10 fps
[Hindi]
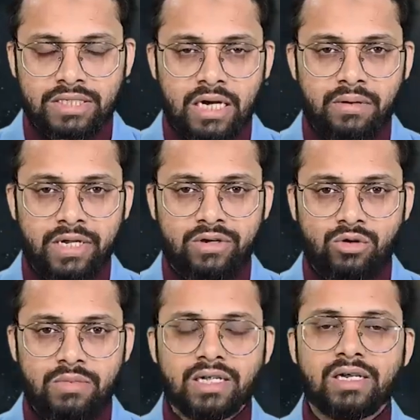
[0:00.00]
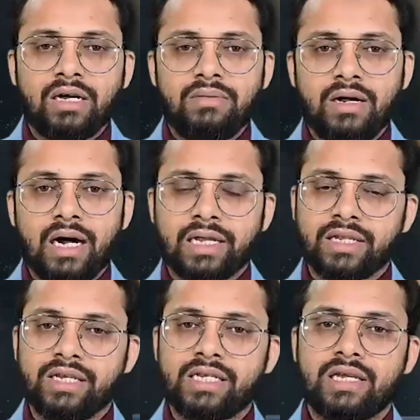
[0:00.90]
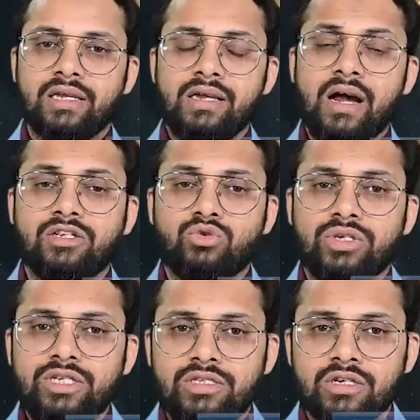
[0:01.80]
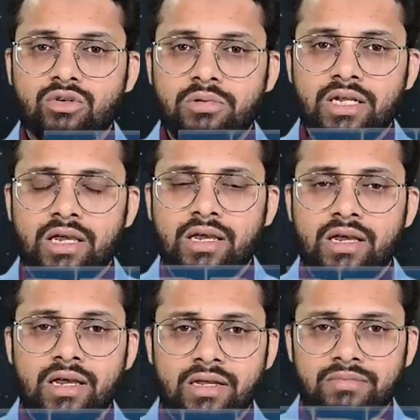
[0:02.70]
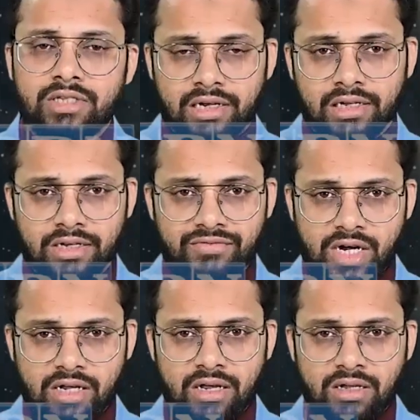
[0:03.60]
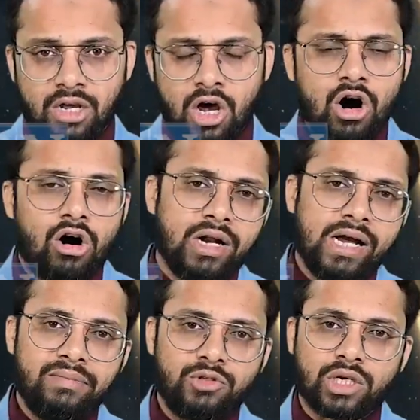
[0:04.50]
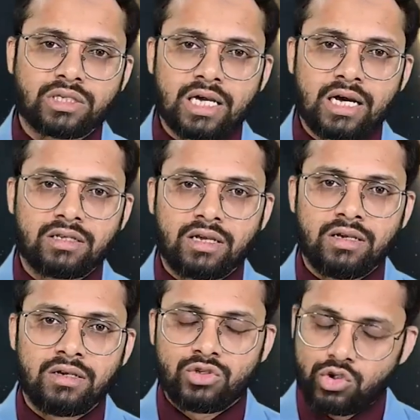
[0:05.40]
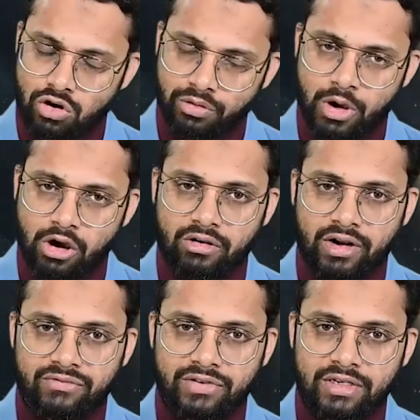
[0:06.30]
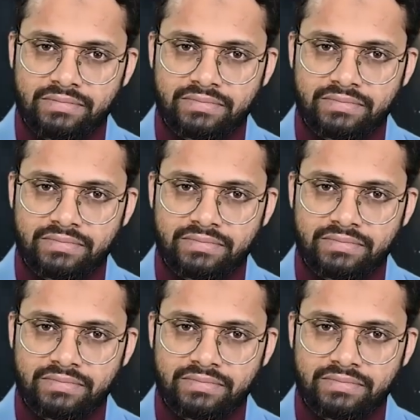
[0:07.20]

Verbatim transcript: असल आदाब आइए देखते हैं आज उन्नीस अक्टूबर के अहम तारीखी वाक़ात और अहम शख्सियात की शॉर्ट बायोग्राफी